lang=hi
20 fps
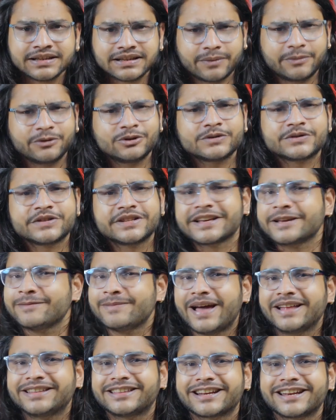तभी तो ज़िंदगी
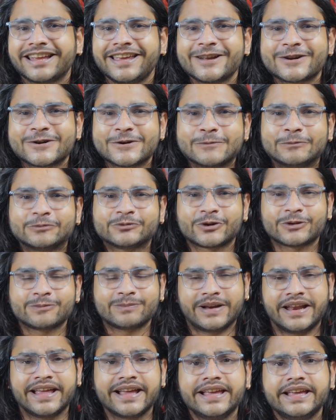बेहतर नहीं खूबसूरत
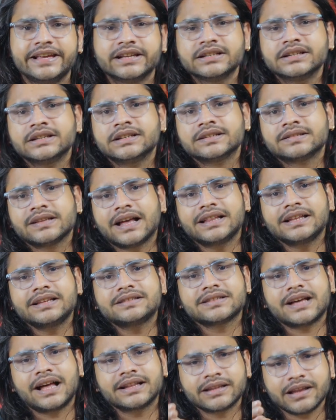बनेगी साथ
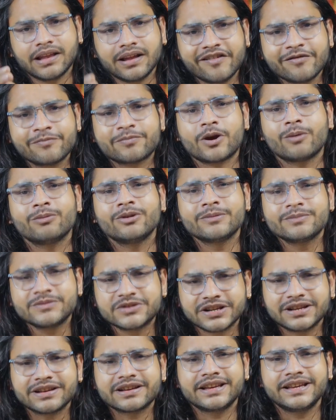ही साथ लव प्रॉब्लम
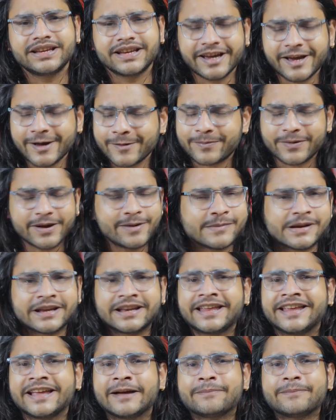चल रही है प्रेम
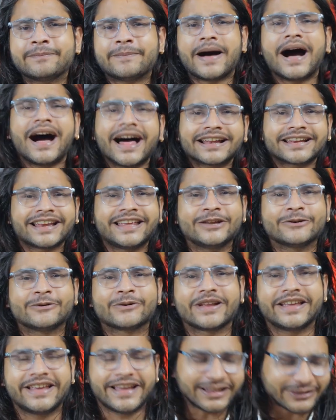की नैया पार नहीं
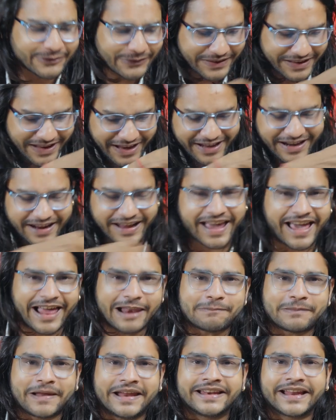हो रही है तो ये रहे
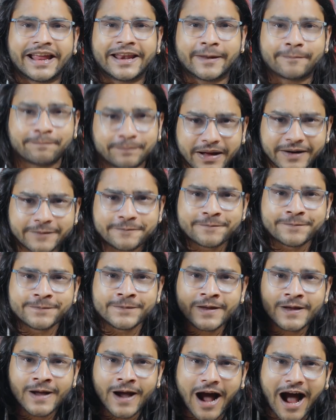हेल्पलाइन के नंबर
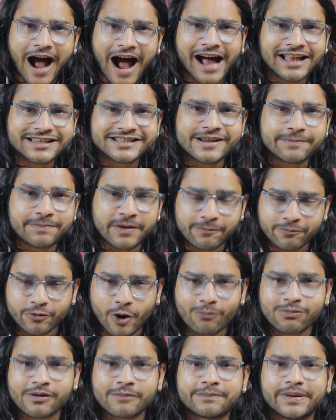आज ही अपनी
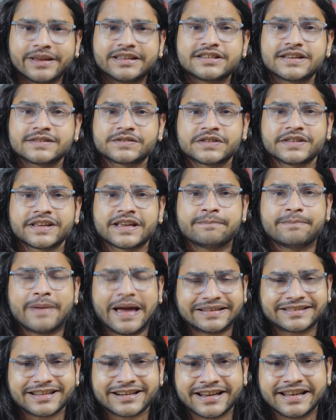प्रॉब्लम भेजिए ज़िंदगी
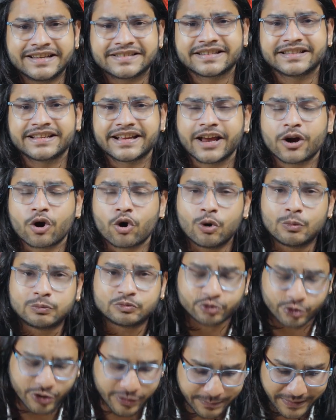बेहतर नहीं ज़िंदगी
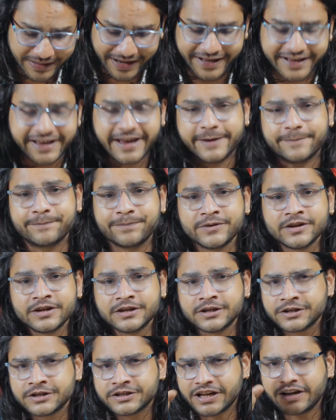खूबसूरत बनाइए
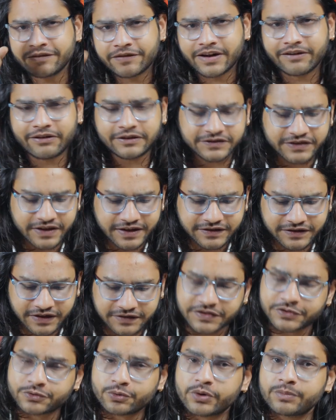चलिए फटाफट से
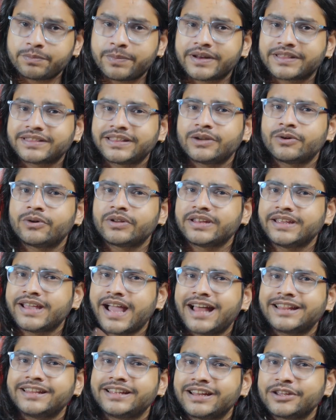सक्सेस स्टोरी पढ़ते हैं और
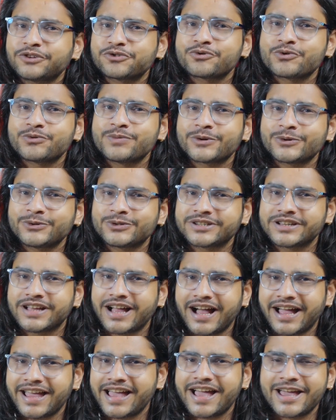याद है ना शुरू में कुछ
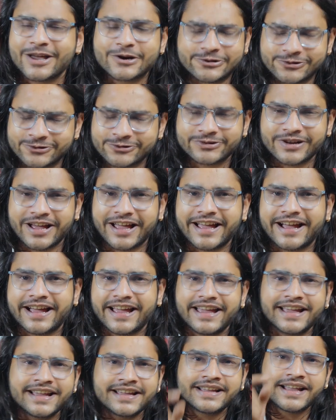गाया है गुनगुनाया
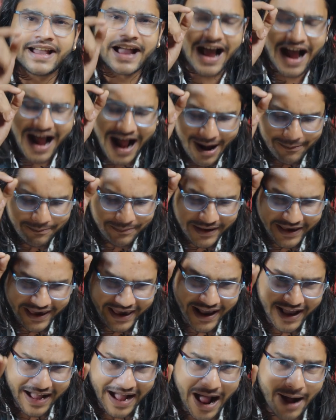है
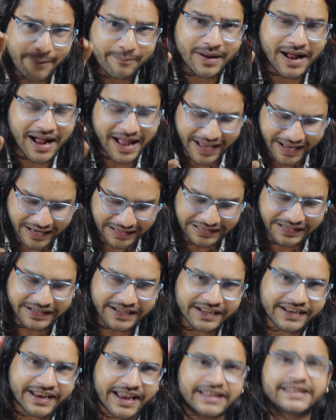आपके काम का है
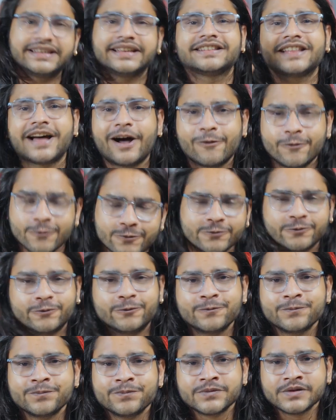लिख के देता हूँ
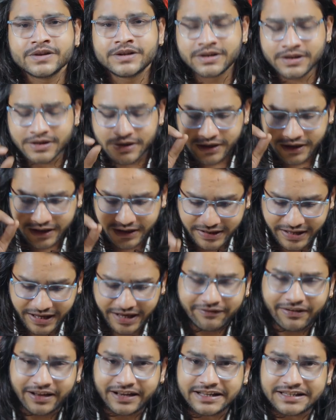
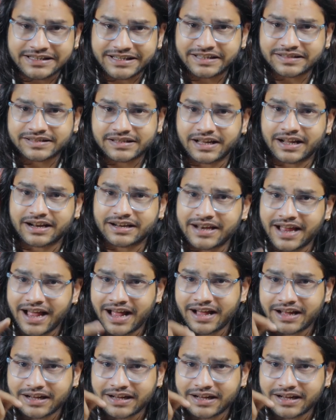ये वाली चीज़ करना